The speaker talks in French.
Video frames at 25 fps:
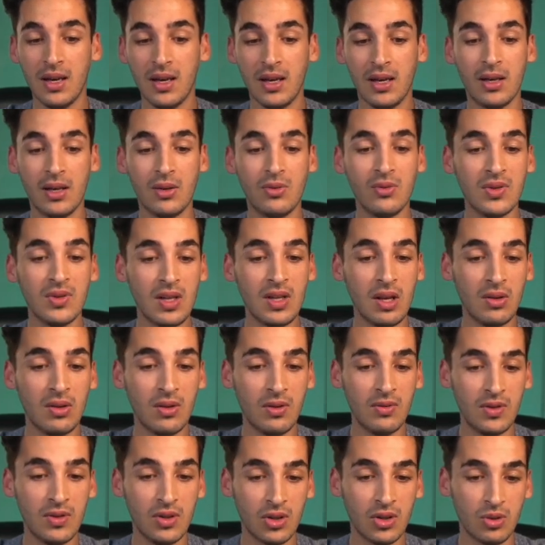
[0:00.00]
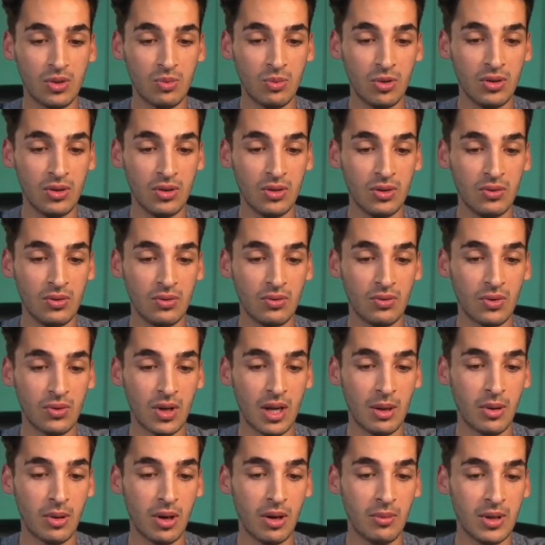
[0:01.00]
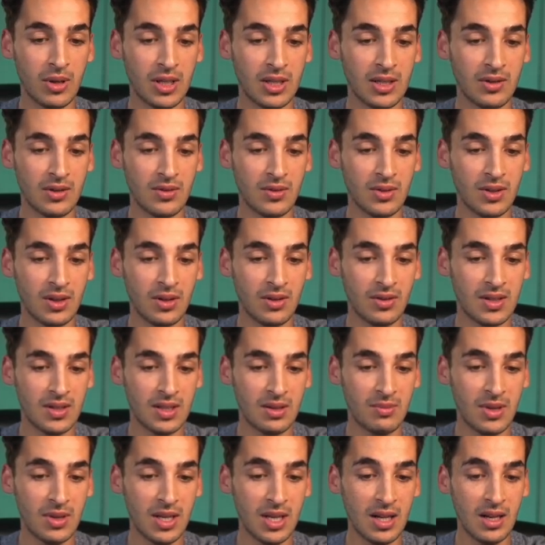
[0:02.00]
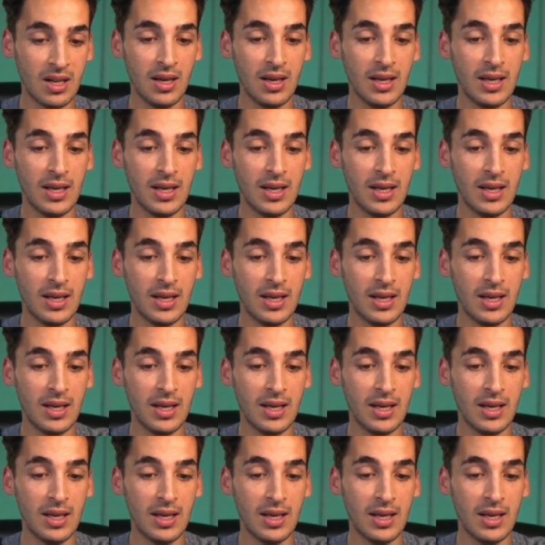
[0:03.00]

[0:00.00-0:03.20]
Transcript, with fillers: Et concernant le financement, donc la première brique 446 000